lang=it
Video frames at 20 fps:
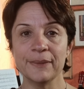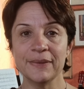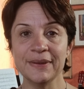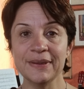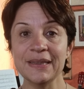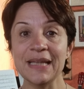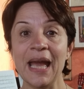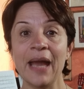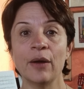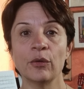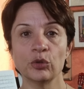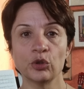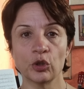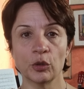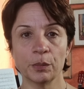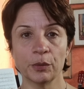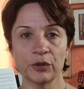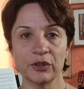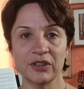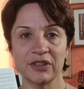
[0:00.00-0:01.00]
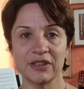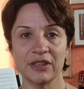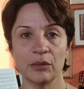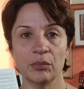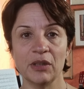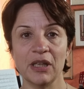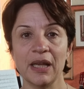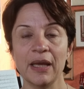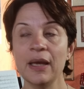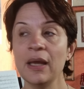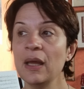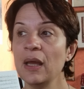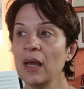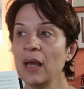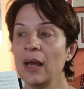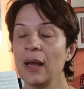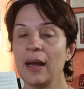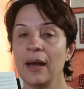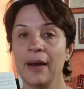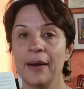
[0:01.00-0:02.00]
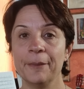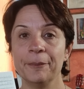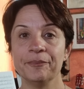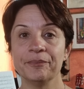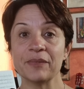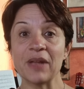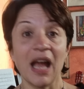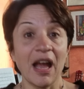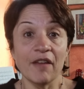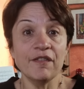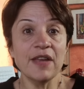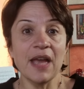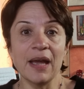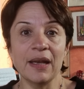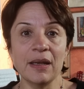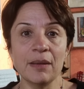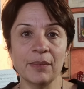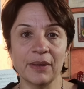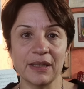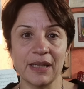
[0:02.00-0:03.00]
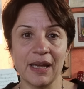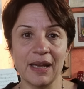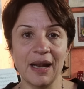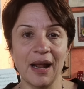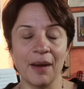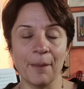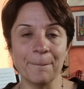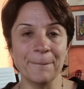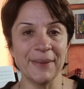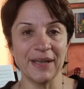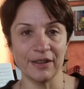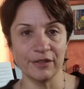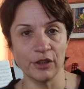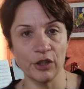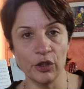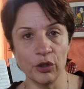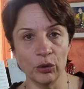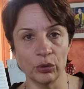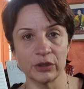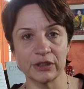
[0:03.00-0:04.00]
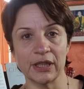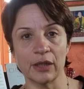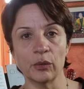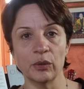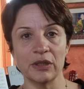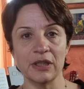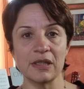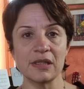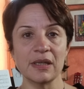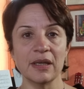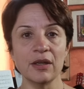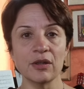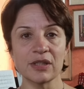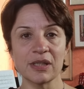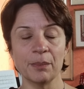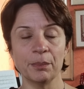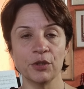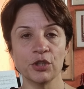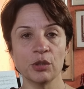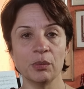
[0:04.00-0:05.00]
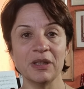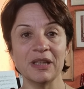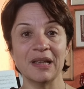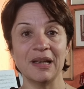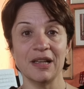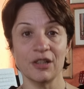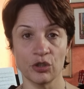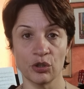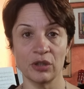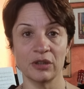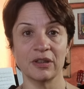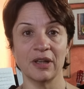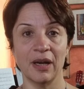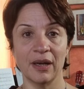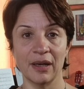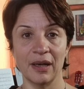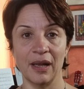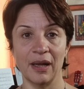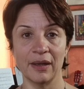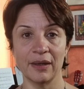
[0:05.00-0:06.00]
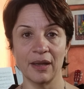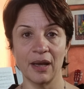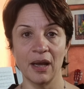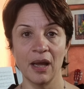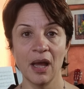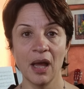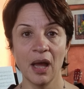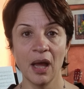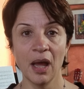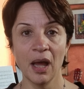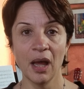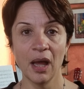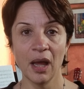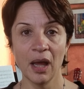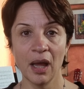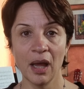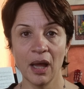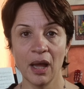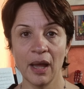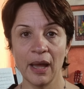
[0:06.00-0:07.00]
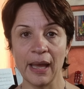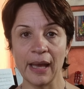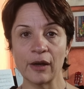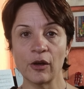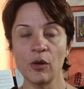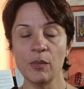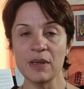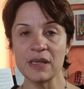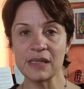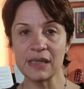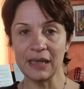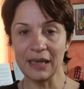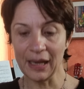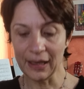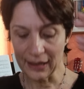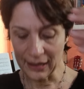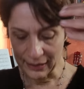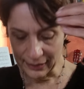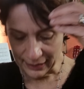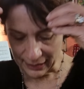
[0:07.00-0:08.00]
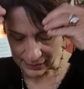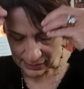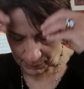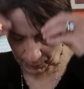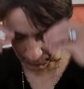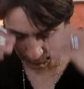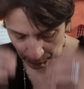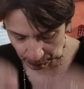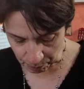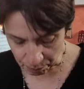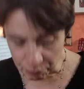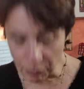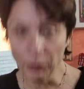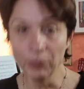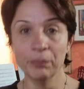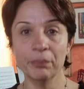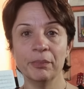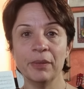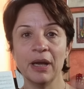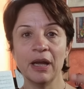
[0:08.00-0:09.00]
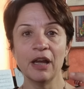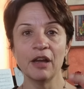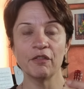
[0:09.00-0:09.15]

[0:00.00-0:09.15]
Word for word: neutro possibile um, avviene in maniera meravigliosa. Quindi se io semplicemente lascio entrare l'aria, è come se l'aria entrasse proprio boom,